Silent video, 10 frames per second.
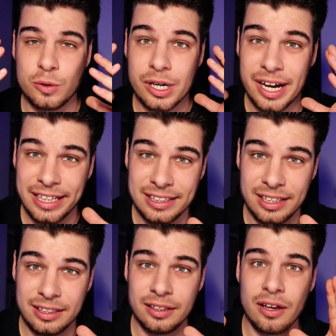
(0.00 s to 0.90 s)

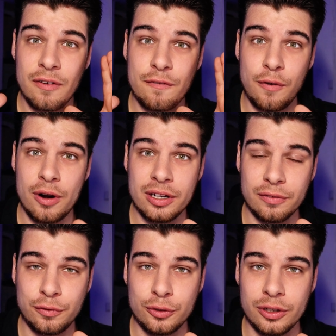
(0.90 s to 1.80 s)
rechtlichen Folgen
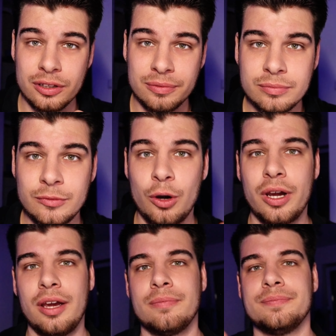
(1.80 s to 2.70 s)
führt.
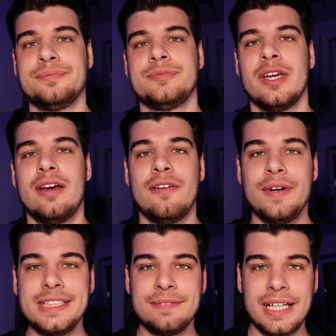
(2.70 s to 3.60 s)
Okay,
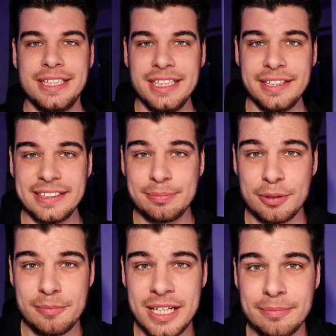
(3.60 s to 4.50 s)
was war hier das
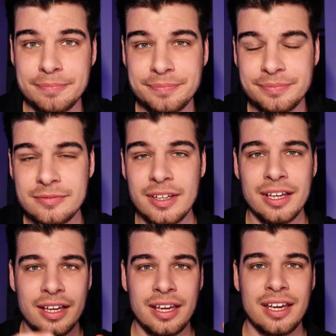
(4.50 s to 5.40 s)
Problem?
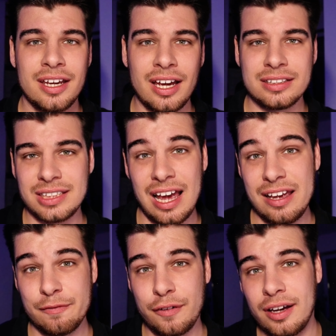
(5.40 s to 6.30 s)
Ganz
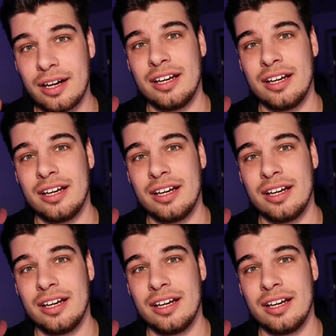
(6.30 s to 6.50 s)
einfach,